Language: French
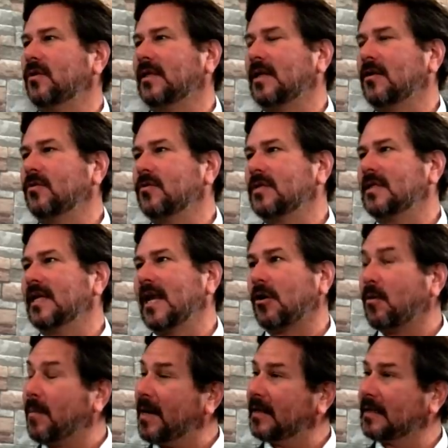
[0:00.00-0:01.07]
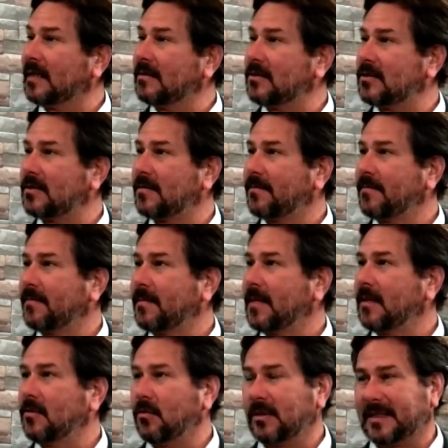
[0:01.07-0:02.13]
est annoncé. La repentance,
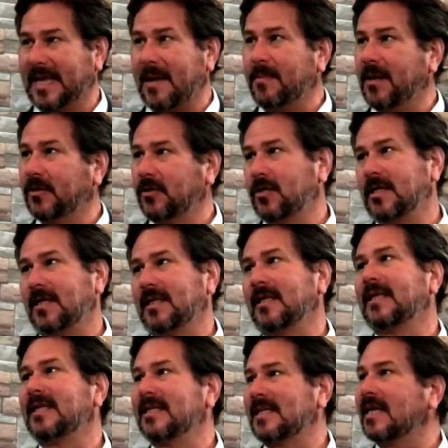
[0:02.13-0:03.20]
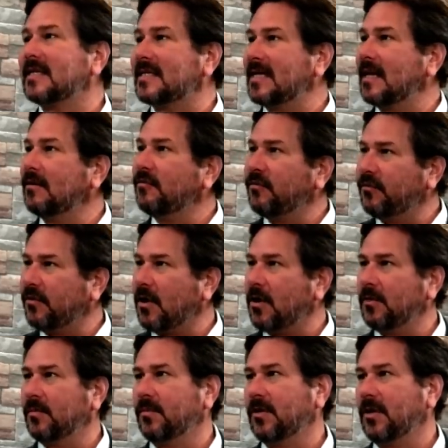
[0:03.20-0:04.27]
donc d'abandonner des anciennes
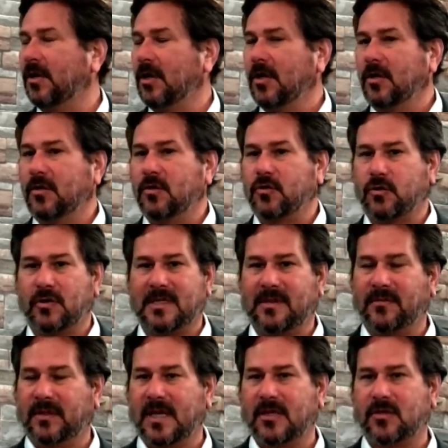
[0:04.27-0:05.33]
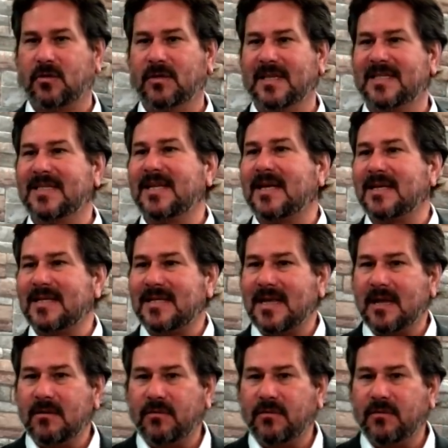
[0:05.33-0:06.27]
formes de justification, des anciennes